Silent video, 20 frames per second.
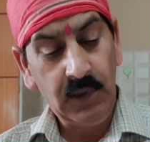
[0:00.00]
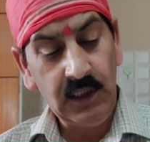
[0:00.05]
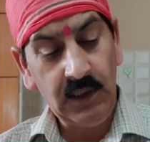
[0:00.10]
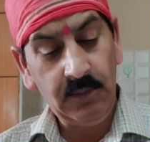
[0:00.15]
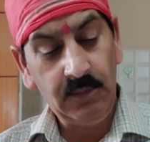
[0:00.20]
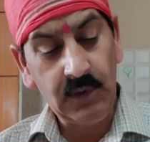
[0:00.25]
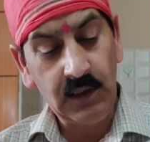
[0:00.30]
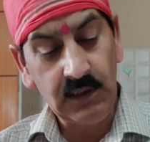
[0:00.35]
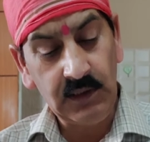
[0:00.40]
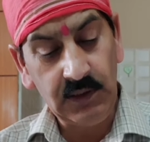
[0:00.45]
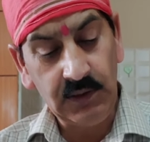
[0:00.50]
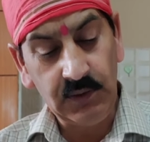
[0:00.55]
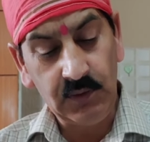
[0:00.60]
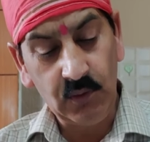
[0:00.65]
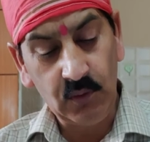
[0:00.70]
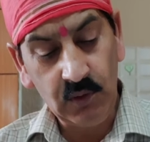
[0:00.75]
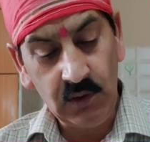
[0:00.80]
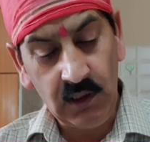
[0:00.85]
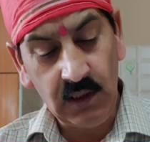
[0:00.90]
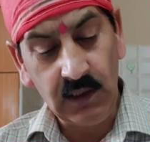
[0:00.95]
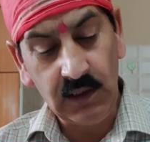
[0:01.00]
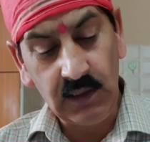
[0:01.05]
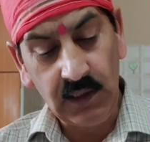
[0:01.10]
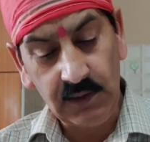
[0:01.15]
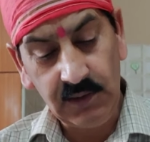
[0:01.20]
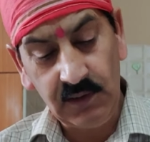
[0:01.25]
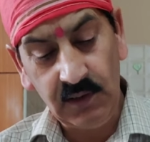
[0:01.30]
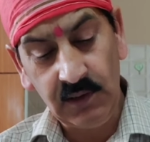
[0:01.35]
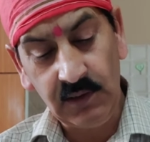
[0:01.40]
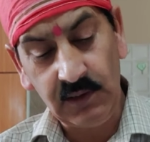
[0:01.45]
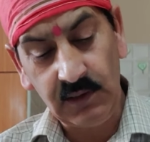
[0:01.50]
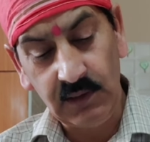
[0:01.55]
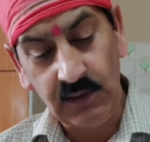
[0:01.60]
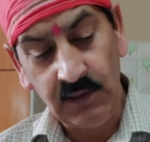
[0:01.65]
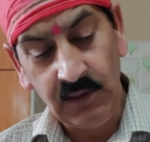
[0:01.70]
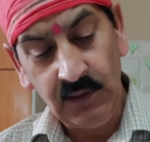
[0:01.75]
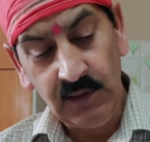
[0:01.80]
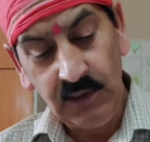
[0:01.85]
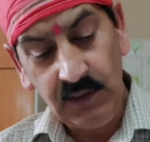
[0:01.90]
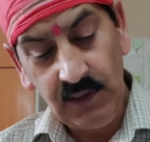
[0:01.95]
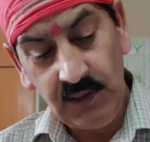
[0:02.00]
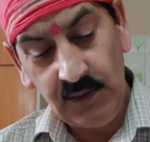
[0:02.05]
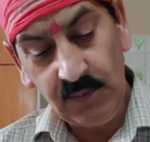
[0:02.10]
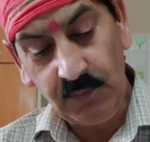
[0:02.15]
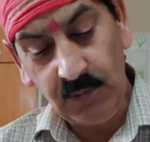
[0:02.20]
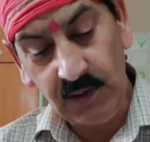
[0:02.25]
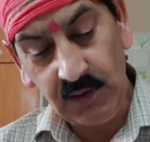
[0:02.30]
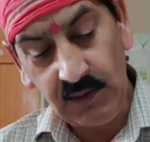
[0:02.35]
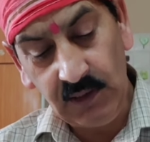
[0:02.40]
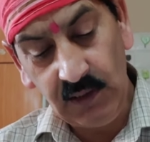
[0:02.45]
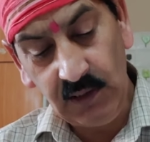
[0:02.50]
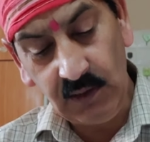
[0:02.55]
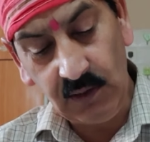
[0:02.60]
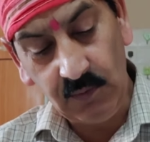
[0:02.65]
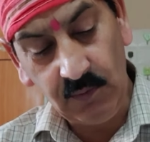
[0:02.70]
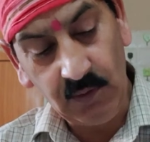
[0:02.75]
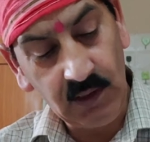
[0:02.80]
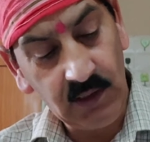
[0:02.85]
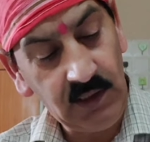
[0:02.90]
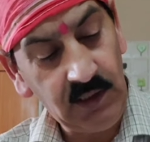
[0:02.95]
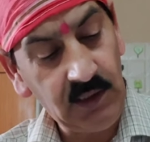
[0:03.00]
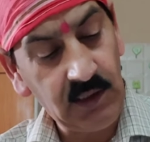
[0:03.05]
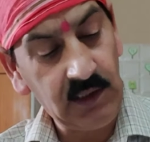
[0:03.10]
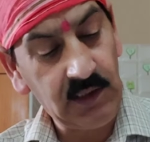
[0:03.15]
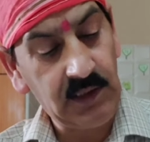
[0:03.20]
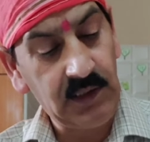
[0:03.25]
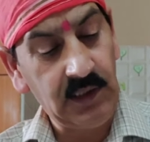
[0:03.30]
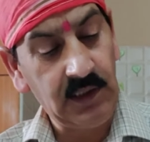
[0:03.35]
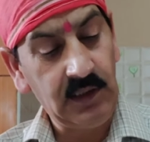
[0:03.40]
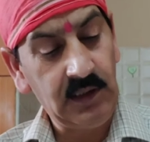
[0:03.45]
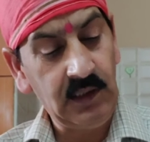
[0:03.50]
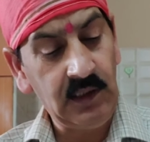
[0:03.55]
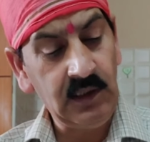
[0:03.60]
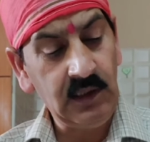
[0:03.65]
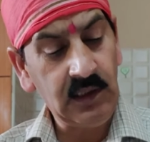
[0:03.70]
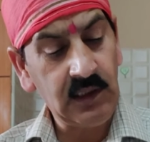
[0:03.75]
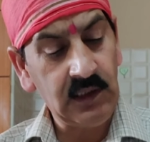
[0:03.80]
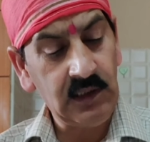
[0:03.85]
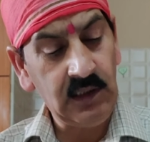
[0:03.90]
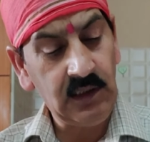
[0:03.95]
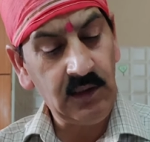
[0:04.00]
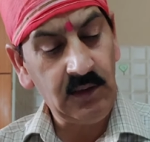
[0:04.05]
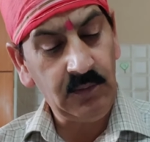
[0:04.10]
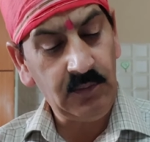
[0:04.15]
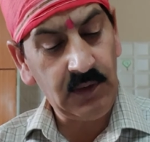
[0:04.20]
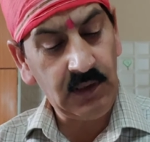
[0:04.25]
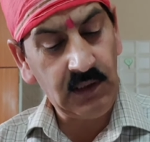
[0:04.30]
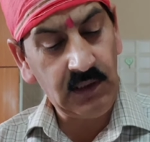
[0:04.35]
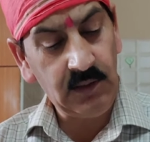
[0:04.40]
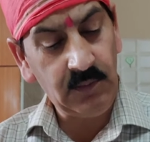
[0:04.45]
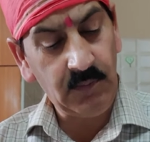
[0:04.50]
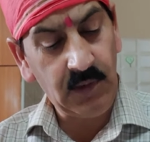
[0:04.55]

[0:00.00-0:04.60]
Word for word: बड़े बारी जोधा राक्षस इस वन की रखवाली करते हैं तिन करे वे